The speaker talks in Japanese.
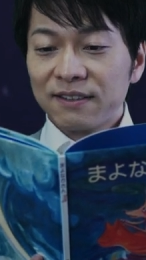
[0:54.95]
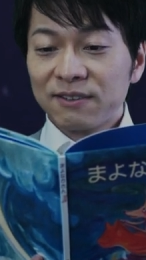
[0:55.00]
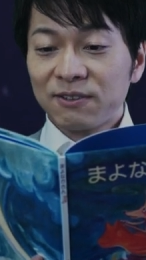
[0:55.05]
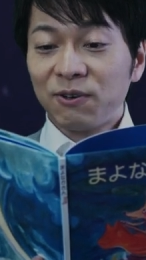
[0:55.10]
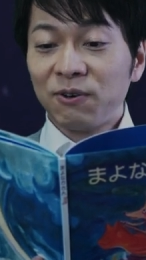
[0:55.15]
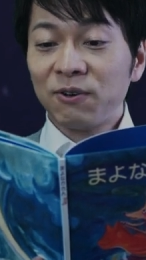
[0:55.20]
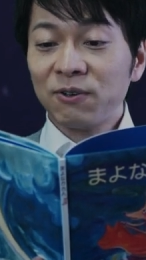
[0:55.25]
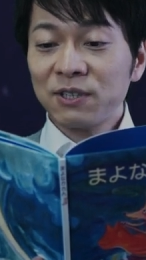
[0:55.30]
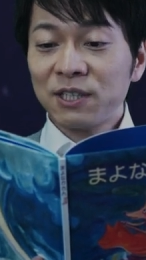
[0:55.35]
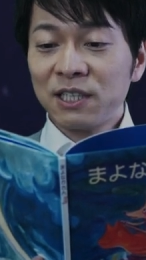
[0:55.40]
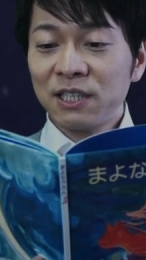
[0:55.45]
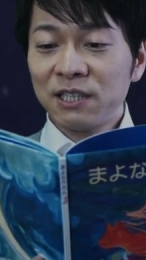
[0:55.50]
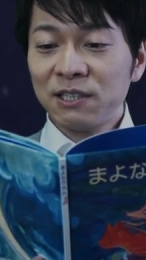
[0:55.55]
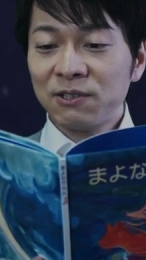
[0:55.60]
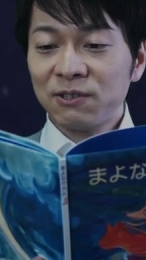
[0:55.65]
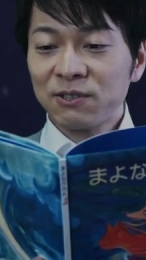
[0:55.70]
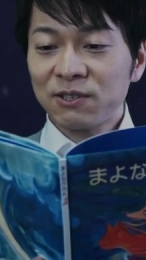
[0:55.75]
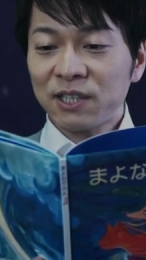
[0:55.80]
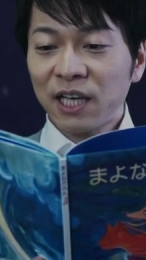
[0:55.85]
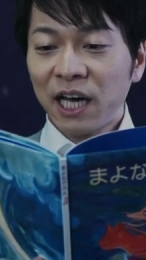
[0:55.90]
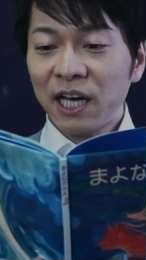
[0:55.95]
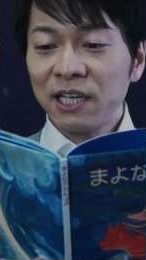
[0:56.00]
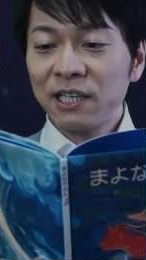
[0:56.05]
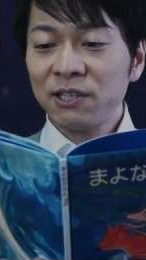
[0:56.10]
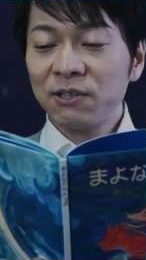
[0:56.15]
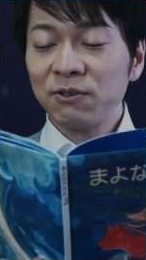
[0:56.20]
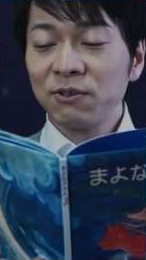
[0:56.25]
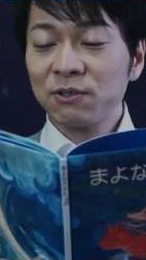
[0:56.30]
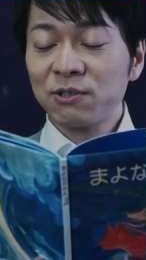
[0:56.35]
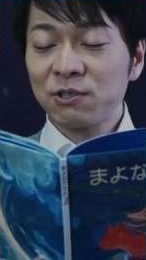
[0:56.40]
コーヒーの大
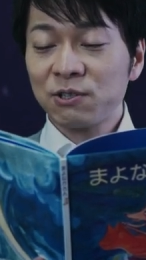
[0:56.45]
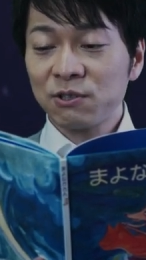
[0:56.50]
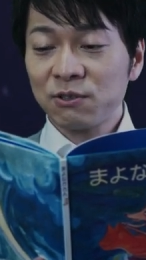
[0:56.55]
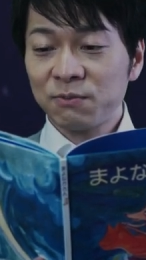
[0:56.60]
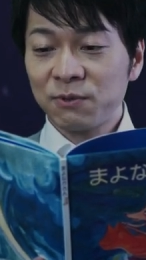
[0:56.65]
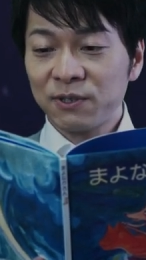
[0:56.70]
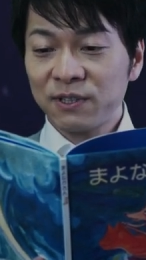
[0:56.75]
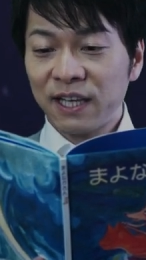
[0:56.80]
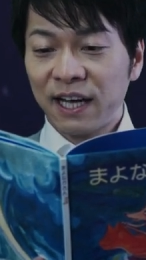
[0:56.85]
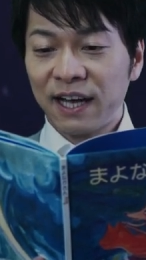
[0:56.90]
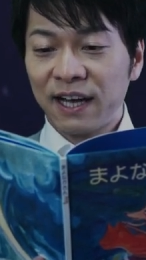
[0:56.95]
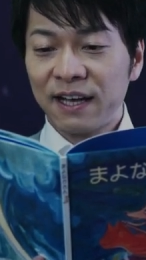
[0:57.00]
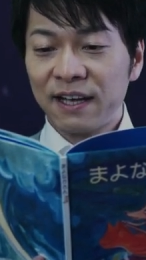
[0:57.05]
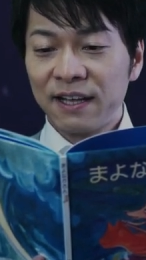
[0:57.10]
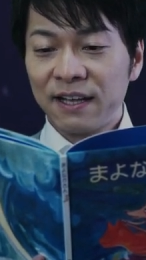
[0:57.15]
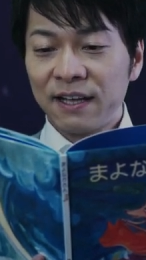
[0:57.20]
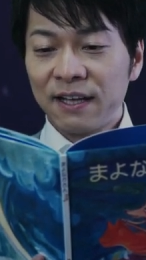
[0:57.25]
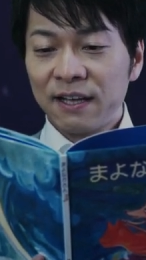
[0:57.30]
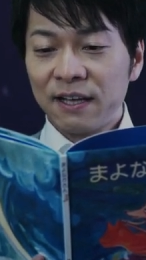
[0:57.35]
量注文だ